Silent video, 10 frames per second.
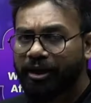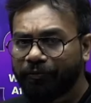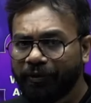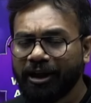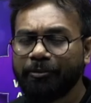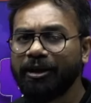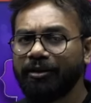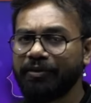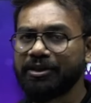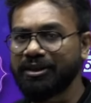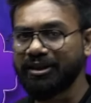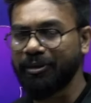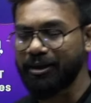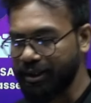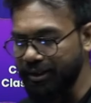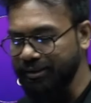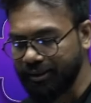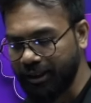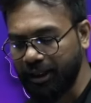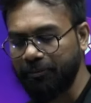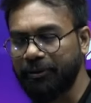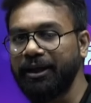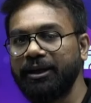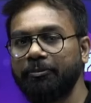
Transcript: फंडामेंटल फीचर्स की बात करें कि संकल्प टाइटन